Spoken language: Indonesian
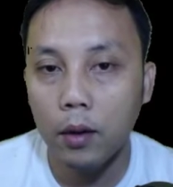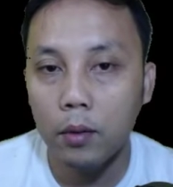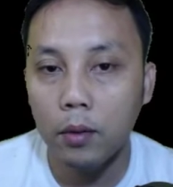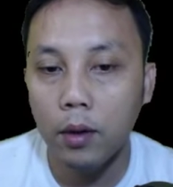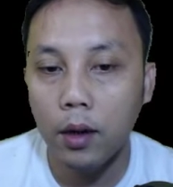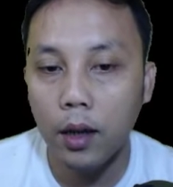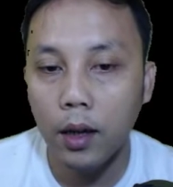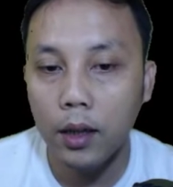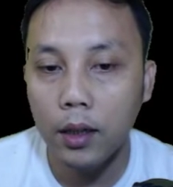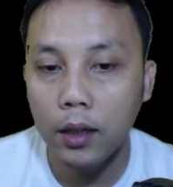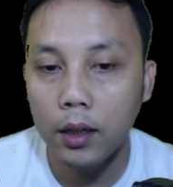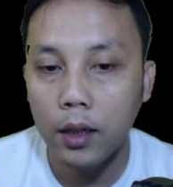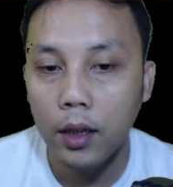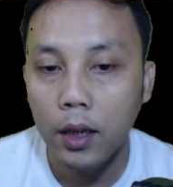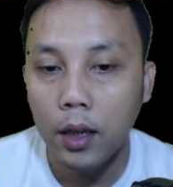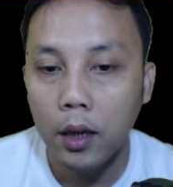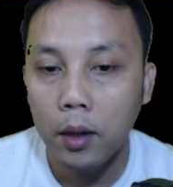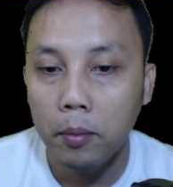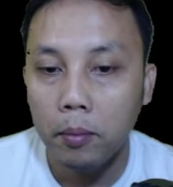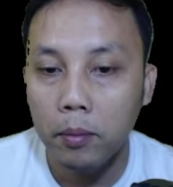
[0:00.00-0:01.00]
akun lain
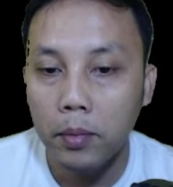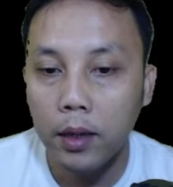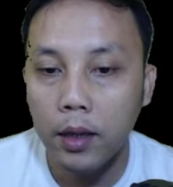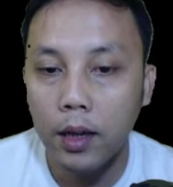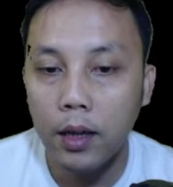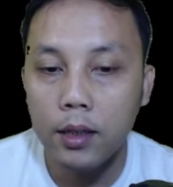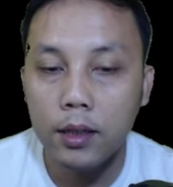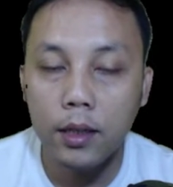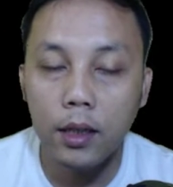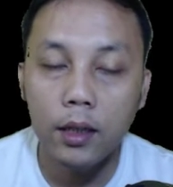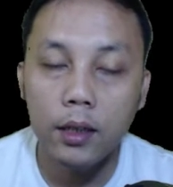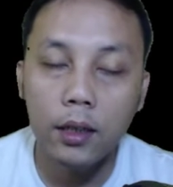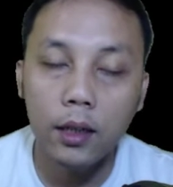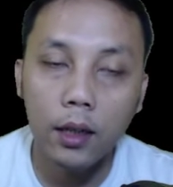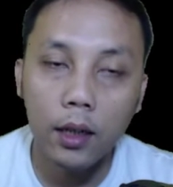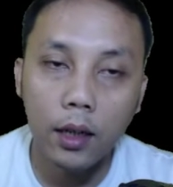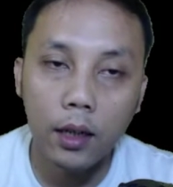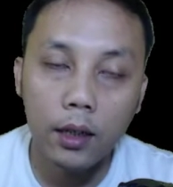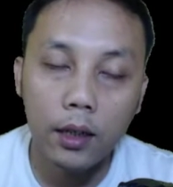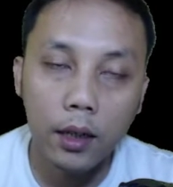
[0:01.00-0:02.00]

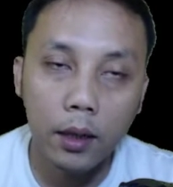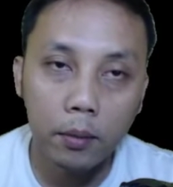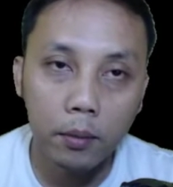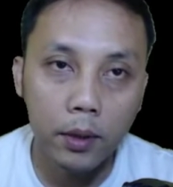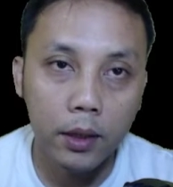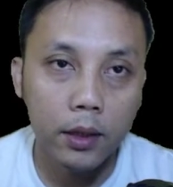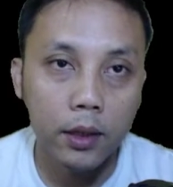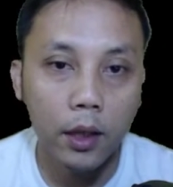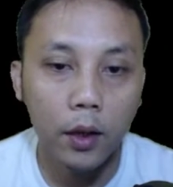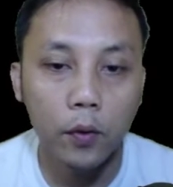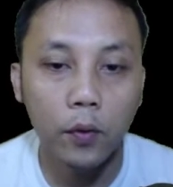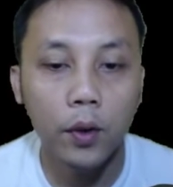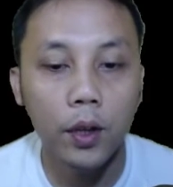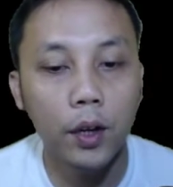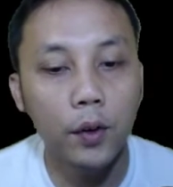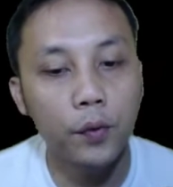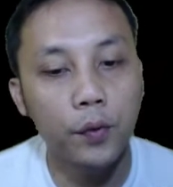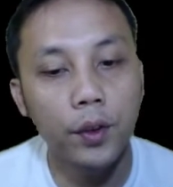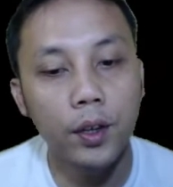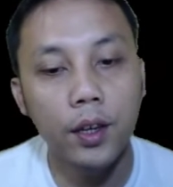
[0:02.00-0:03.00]
biasanya ada minta
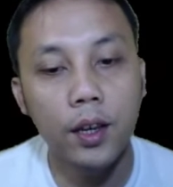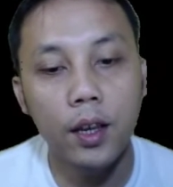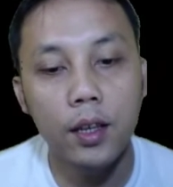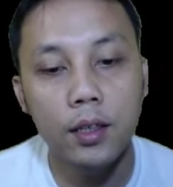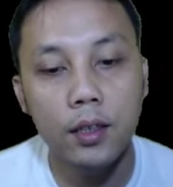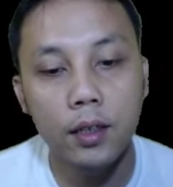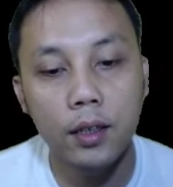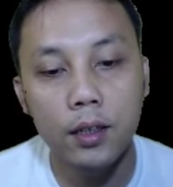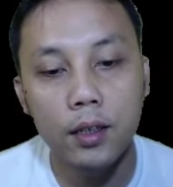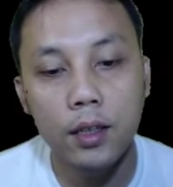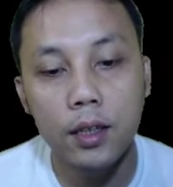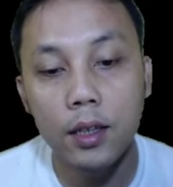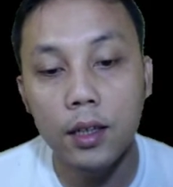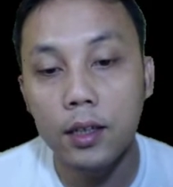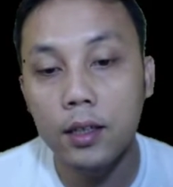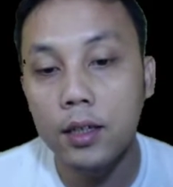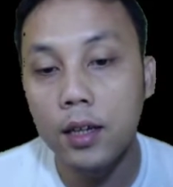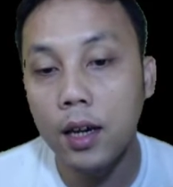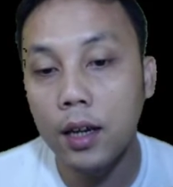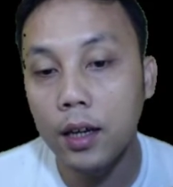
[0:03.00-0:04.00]
verifikasi
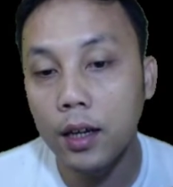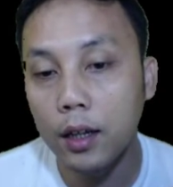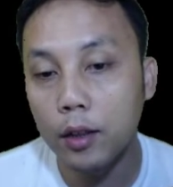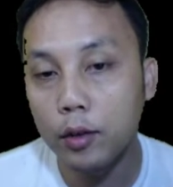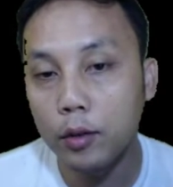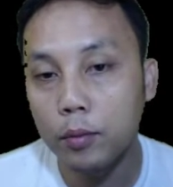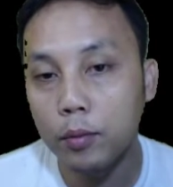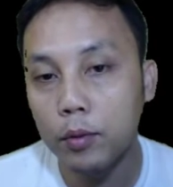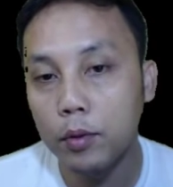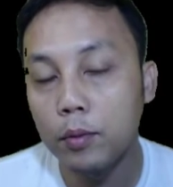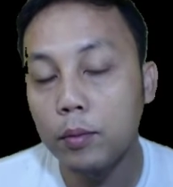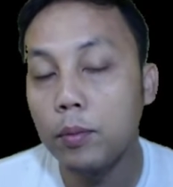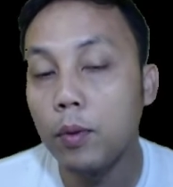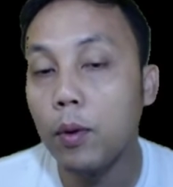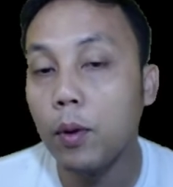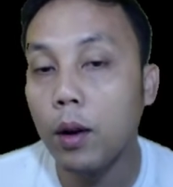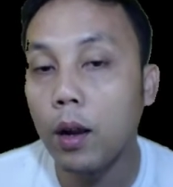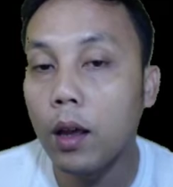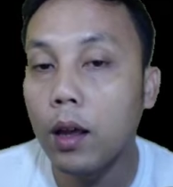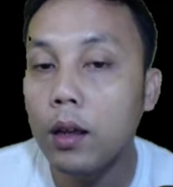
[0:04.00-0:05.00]
sidik jari ataupun
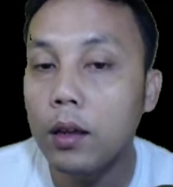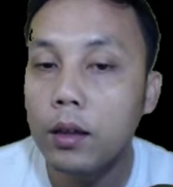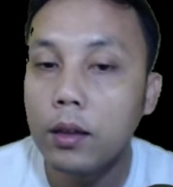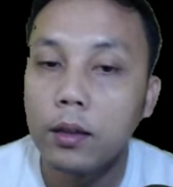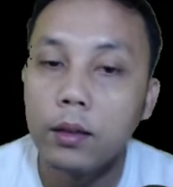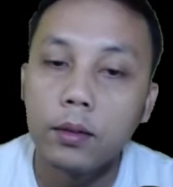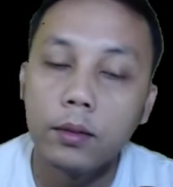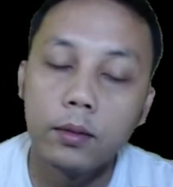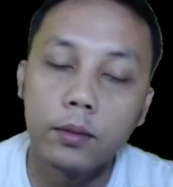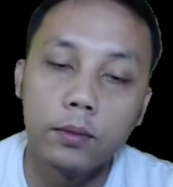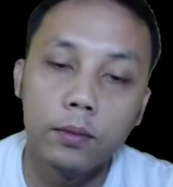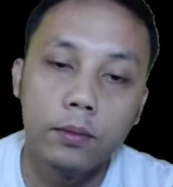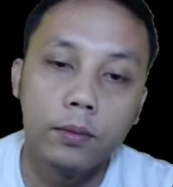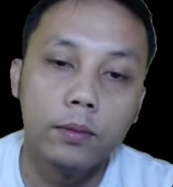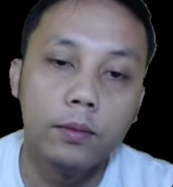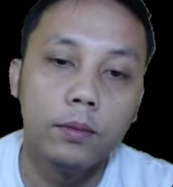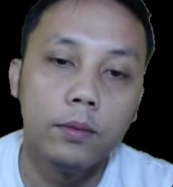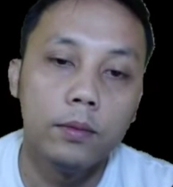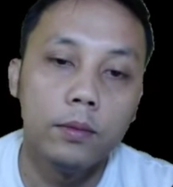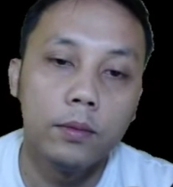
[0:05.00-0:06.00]
pola
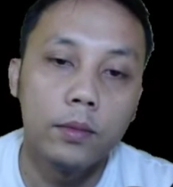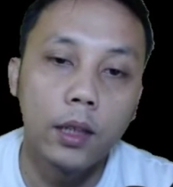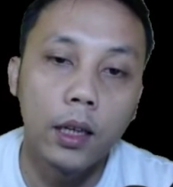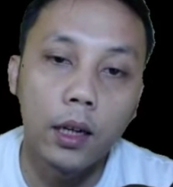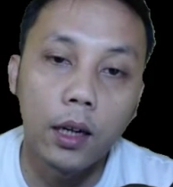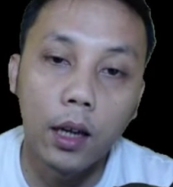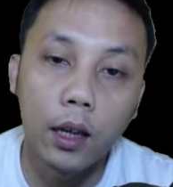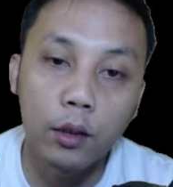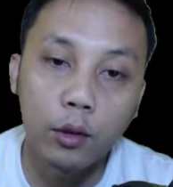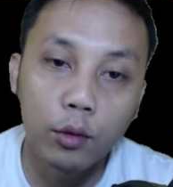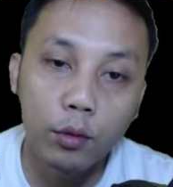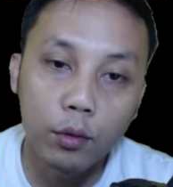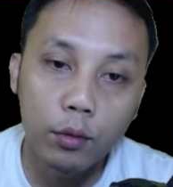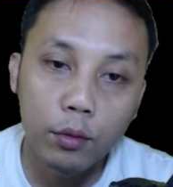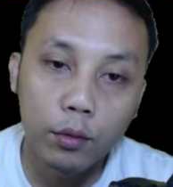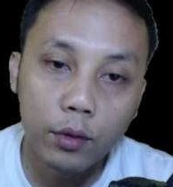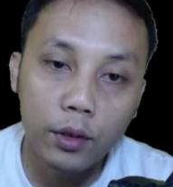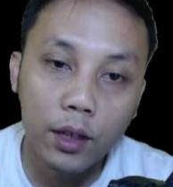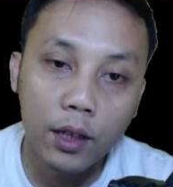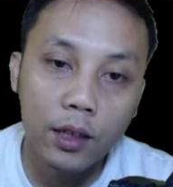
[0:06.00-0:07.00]

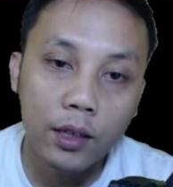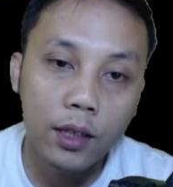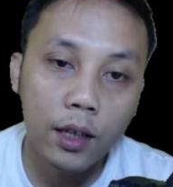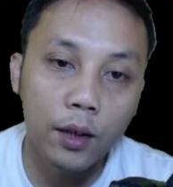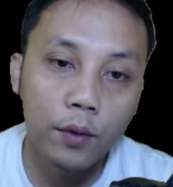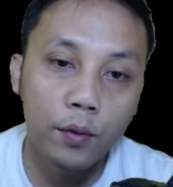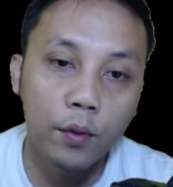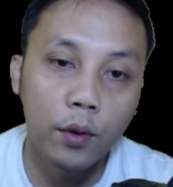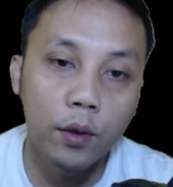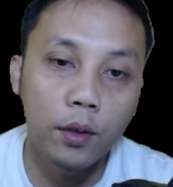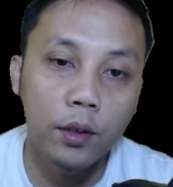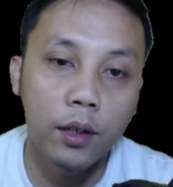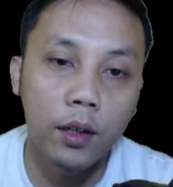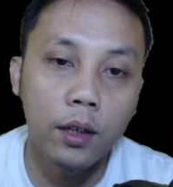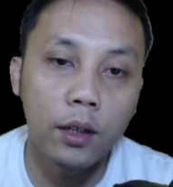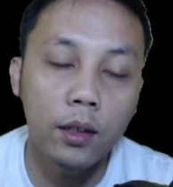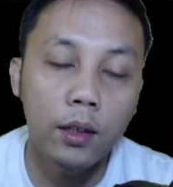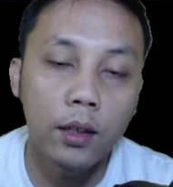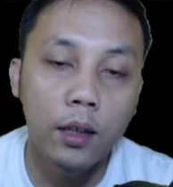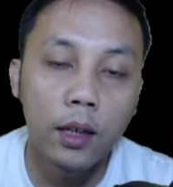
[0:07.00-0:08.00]
tergantung jenis
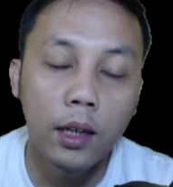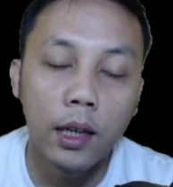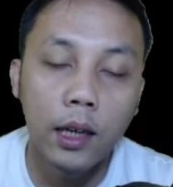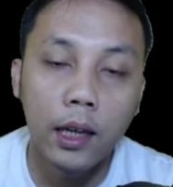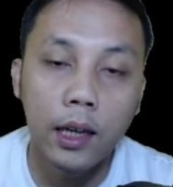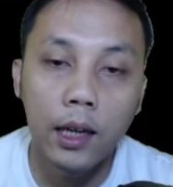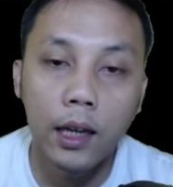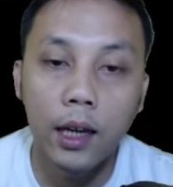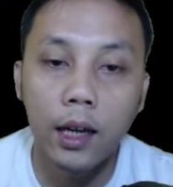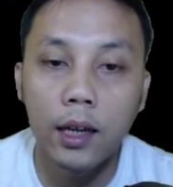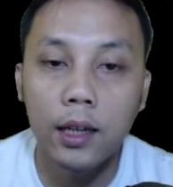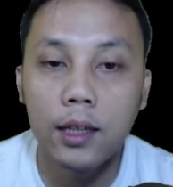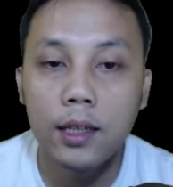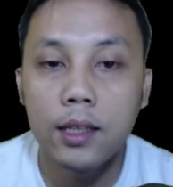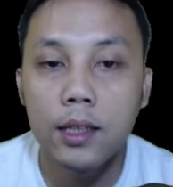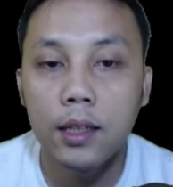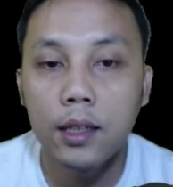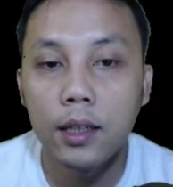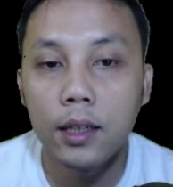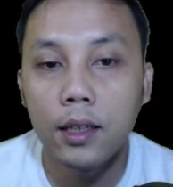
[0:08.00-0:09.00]
handphonenya. Nah, di
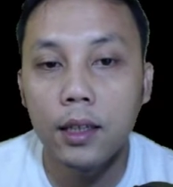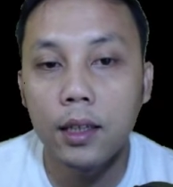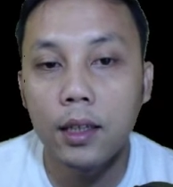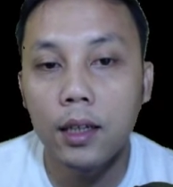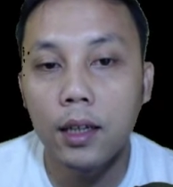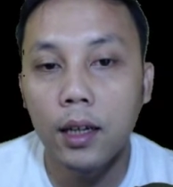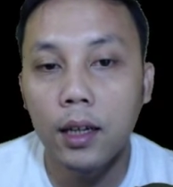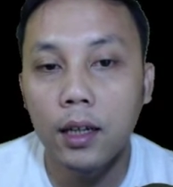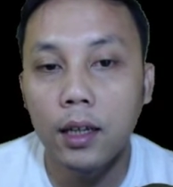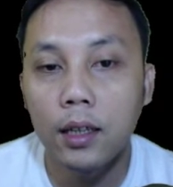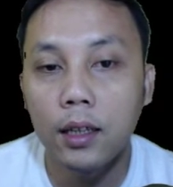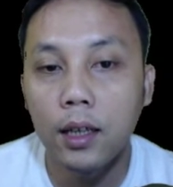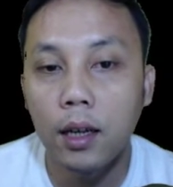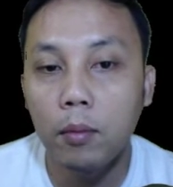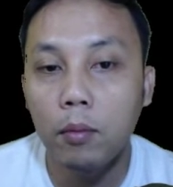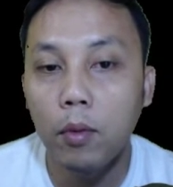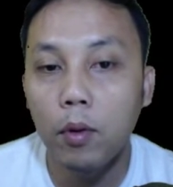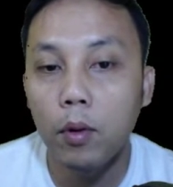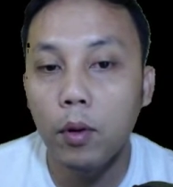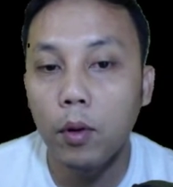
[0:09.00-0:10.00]
sini tinggal kita
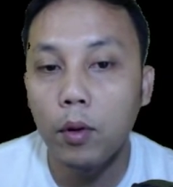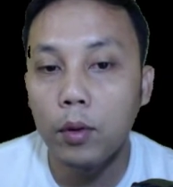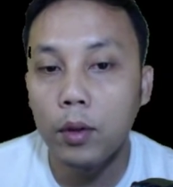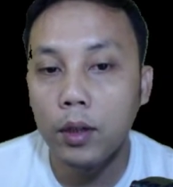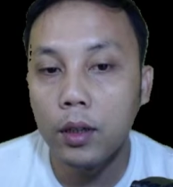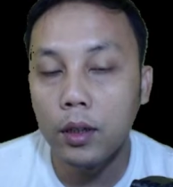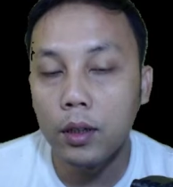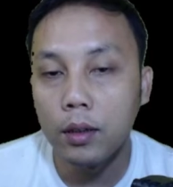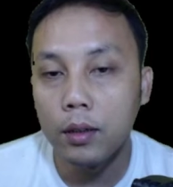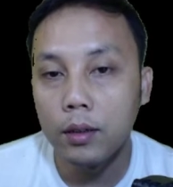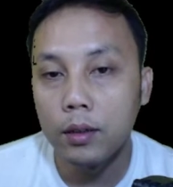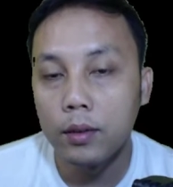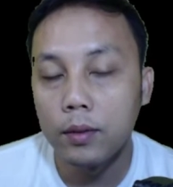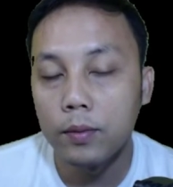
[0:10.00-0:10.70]
mau login.